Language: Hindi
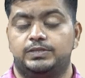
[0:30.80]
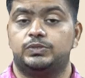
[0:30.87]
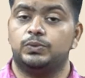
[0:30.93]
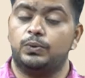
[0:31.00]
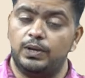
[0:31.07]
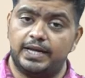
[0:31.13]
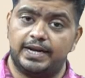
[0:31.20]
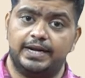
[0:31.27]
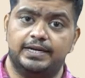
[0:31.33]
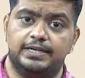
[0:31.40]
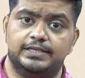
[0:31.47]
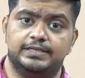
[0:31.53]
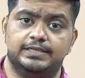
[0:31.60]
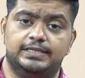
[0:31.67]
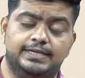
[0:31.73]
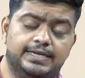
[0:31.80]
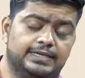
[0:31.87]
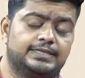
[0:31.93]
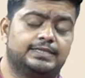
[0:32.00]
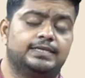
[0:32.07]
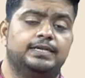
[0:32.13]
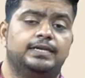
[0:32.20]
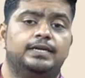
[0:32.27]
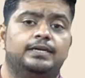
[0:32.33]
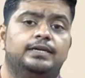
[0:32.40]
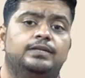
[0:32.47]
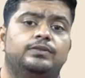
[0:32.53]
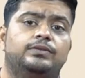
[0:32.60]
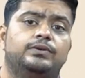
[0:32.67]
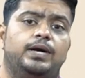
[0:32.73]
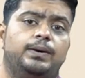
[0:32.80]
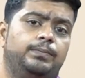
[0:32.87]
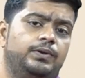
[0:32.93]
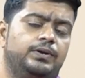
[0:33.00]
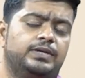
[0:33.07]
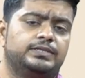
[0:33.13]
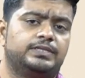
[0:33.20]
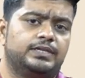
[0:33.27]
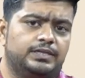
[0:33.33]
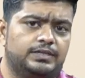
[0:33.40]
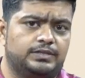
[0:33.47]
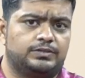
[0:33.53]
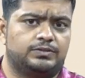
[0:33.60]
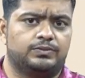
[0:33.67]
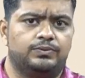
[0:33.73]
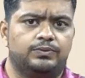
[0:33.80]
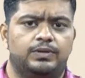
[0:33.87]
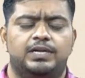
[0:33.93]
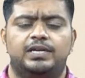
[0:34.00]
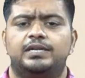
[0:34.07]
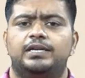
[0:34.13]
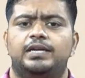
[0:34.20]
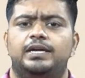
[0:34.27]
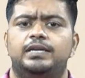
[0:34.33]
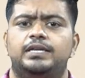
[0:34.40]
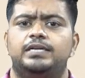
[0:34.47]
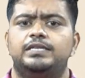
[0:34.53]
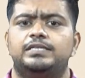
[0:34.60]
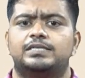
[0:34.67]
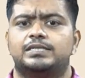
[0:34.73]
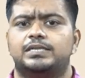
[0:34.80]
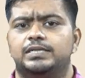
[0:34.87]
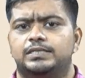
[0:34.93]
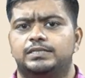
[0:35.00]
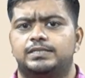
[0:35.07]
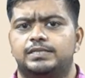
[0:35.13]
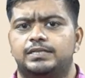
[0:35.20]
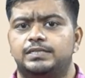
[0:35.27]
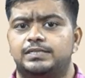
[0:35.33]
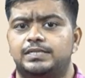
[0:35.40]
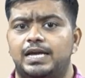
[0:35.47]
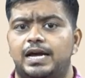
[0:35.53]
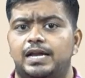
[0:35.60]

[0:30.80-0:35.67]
सोलर एनर्जी यस yes. तो आप बोलोगे सर सोलर यानी कि सन सन से